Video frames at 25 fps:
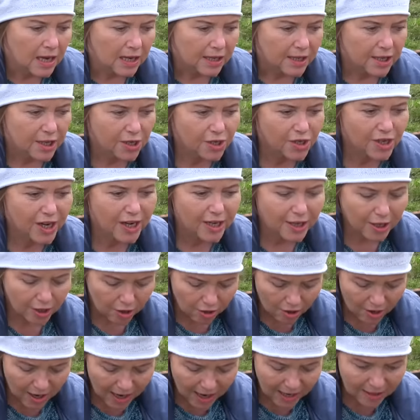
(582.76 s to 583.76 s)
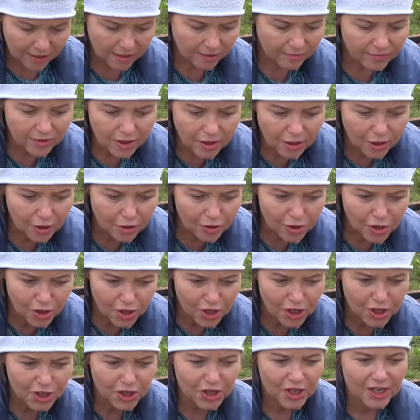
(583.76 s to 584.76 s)
Jeżeli, kochani,
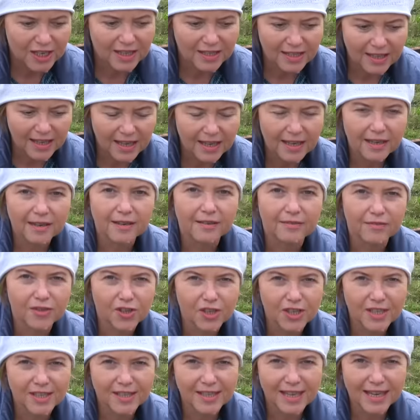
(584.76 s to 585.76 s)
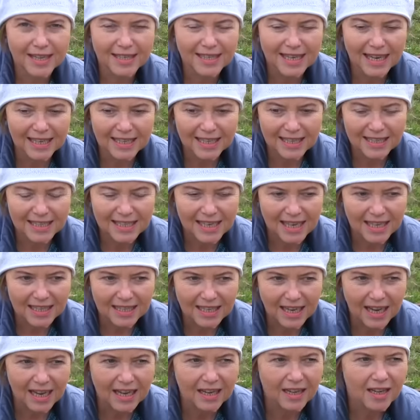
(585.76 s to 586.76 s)
wdrożycie te wszystkie
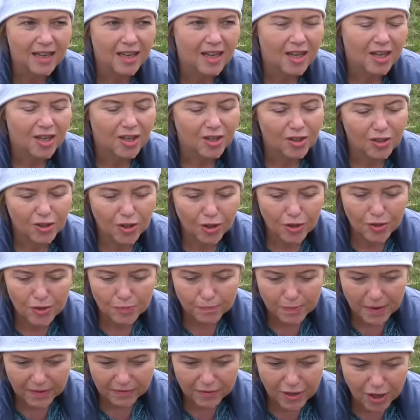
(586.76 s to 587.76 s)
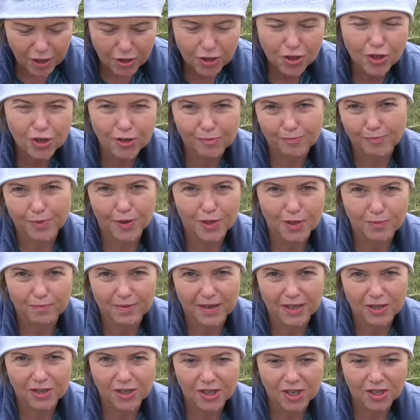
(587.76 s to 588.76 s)
zalecenia, to z pewnością
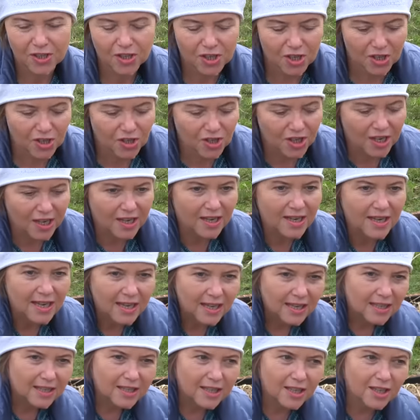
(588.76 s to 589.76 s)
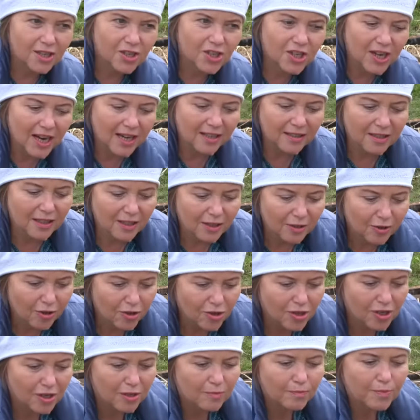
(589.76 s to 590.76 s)
pozbędziecie się niechcianych
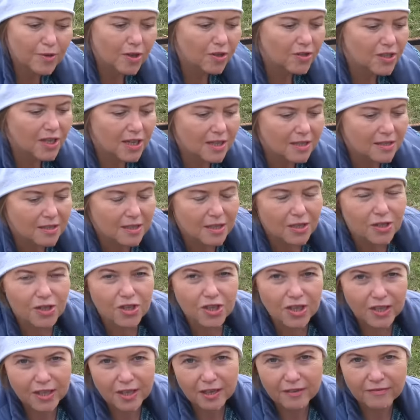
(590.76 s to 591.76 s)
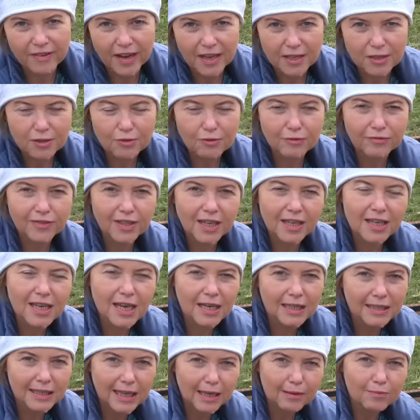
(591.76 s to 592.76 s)
roślin pionierskich, czyli chwastów, tak
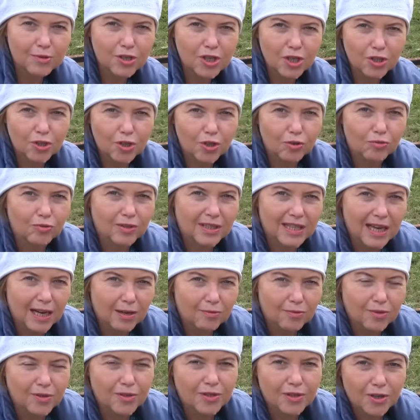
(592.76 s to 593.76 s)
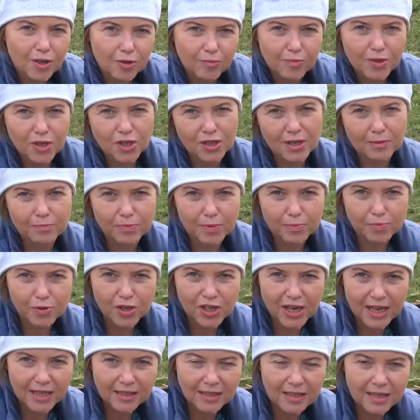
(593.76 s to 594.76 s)
jak nam się to udało zrobić na
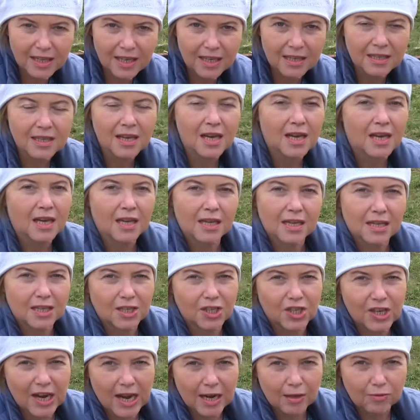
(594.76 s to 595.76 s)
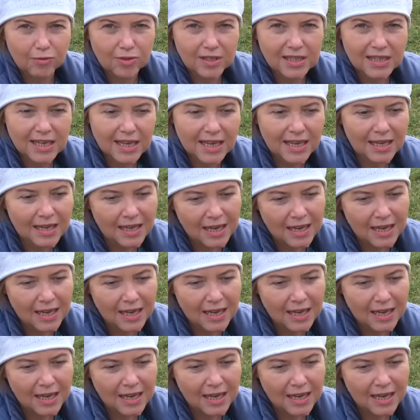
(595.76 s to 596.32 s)
poprzedniej działce,